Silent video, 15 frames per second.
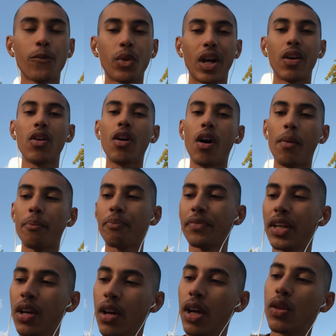D'accord
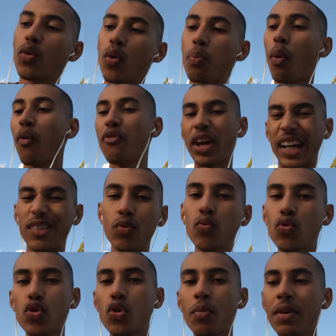Donc pour faire tout
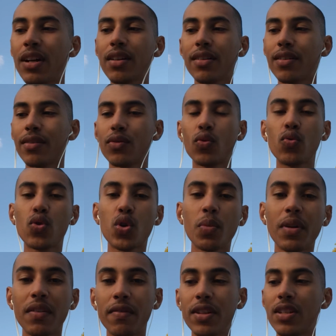le chemin, tout le
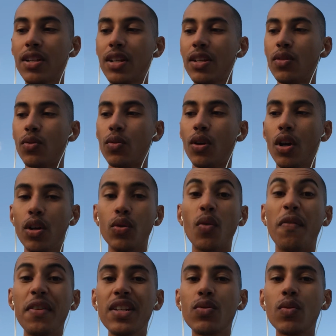chemin de Vézelay, de,
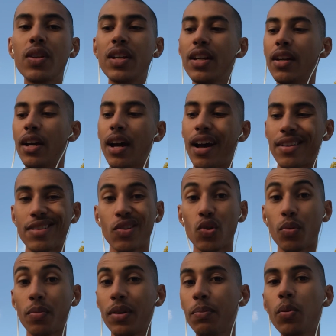de à
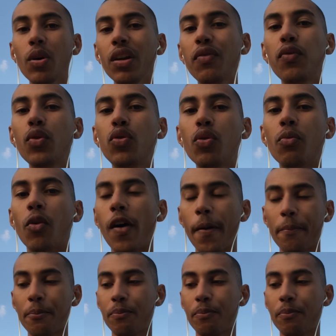Saint-Jean-Pied-de-Port, il faut deux mois.